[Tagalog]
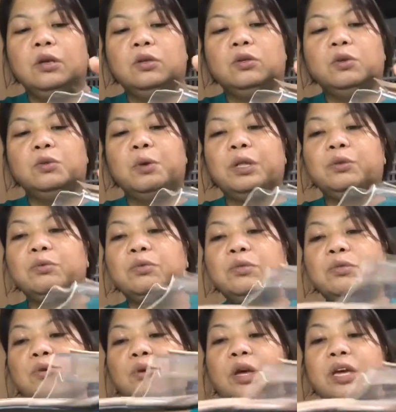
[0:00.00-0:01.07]
So, what do
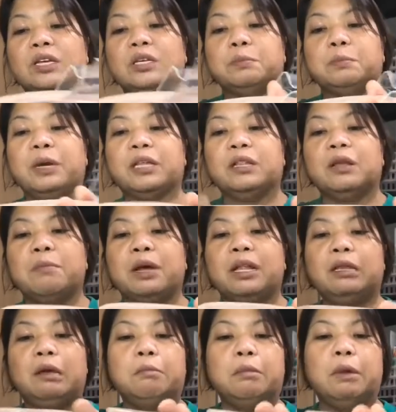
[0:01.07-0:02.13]
you expect naman, ba?
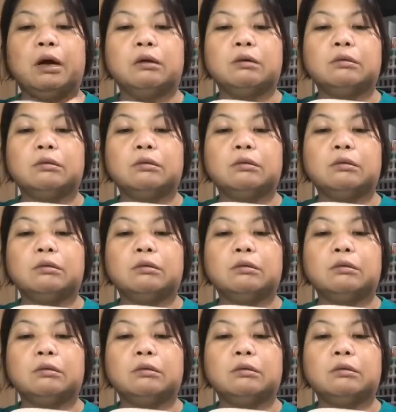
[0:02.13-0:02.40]
Diba?